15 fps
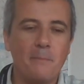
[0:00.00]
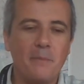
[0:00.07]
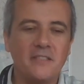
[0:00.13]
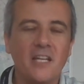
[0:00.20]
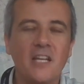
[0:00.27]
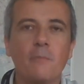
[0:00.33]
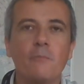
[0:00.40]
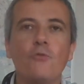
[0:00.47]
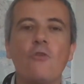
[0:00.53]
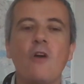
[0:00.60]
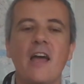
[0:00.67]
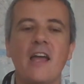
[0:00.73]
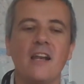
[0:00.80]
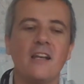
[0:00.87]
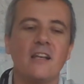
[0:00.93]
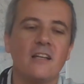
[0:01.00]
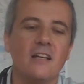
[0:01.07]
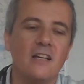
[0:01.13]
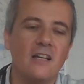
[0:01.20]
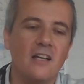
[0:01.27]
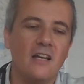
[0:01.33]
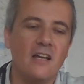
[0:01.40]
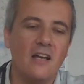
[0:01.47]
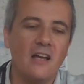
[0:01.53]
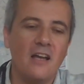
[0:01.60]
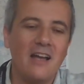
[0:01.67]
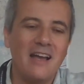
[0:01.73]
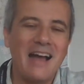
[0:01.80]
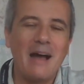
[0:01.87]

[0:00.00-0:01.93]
Patrick Bruel eh,